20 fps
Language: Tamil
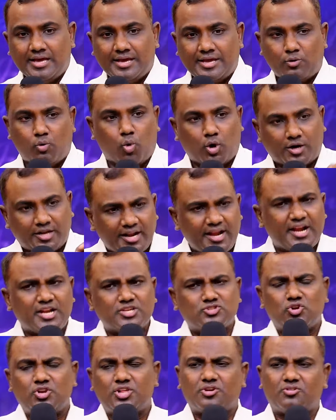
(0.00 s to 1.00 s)
இவன் உடனே
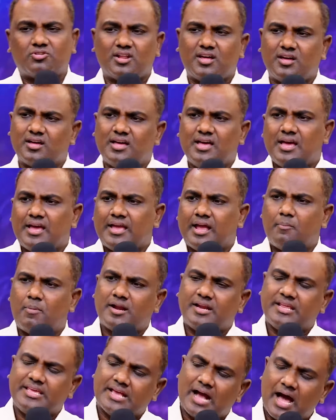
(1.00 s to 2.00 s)
என்ன சொல்லியிருக்கணும்னா எப்பா
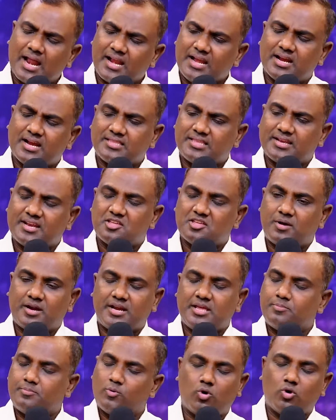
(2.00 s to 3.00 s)
நீ யாருன்னு எனக்கு தெரியாதுப்பா
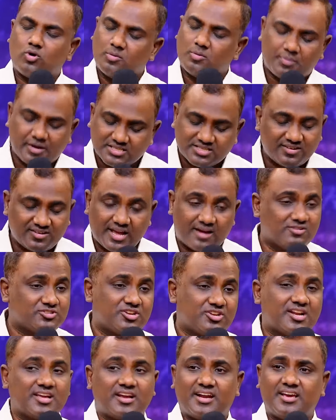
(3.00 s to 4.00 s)
நீ உன் கூட பேச வேண்டிய
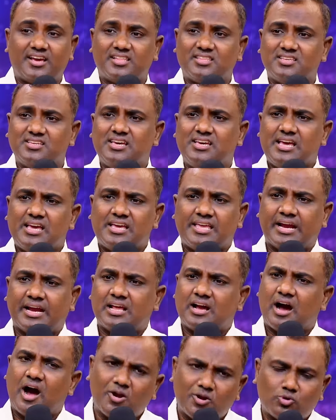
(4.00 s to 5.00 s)
அவசியம் எனக்கு கிடையாது
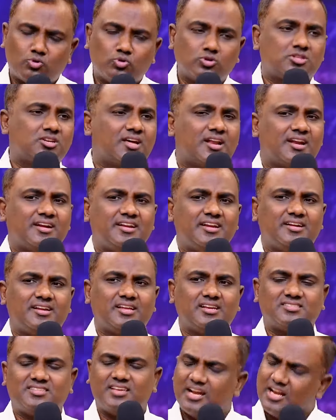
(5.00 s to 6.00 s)
எங்களுக்கு ஆர்டர் கொடுத்துருக்கிற
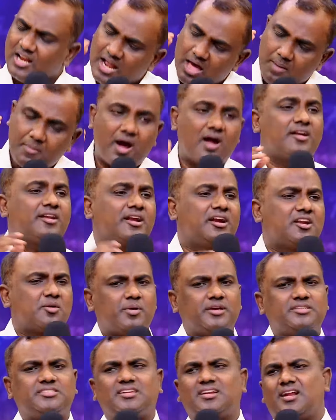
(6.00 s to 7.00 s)
டீடைல்ஸ் எல்லாமே ஆர்டர்
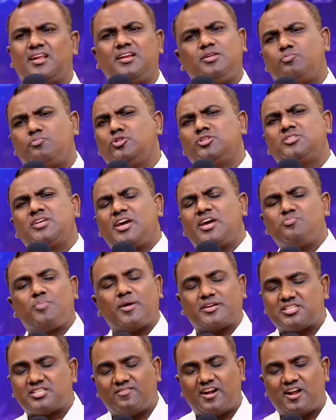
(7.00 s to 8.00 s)
எங்கள்கிட்ட பேசியிருக்காரு நீ புதுசாக
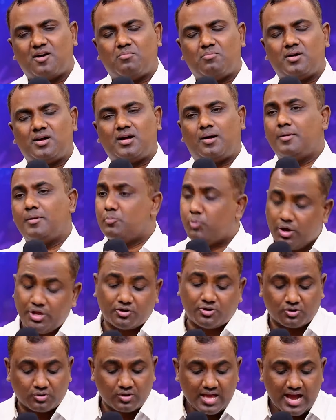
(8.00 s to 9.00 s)
எதுவும் பேச வேண்டாம்ப்பா அப்படின்னு
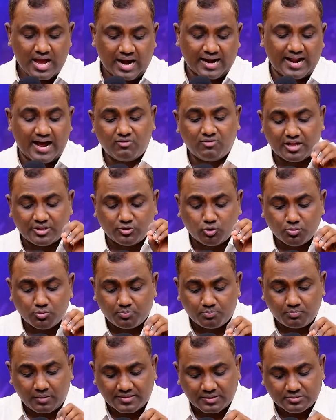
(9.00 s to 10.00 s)
போயிருக்கும் ஆனால் அவள் அதோடு
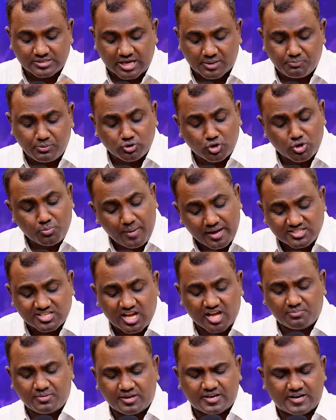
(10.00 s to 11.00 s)
அந்த சர்ப்பத்தோடு பேச
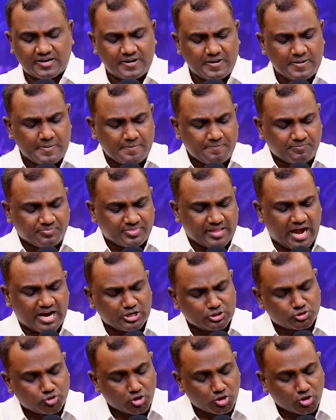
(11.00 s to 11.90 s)
ஆரம்பிக்கிறார் நாங்கள்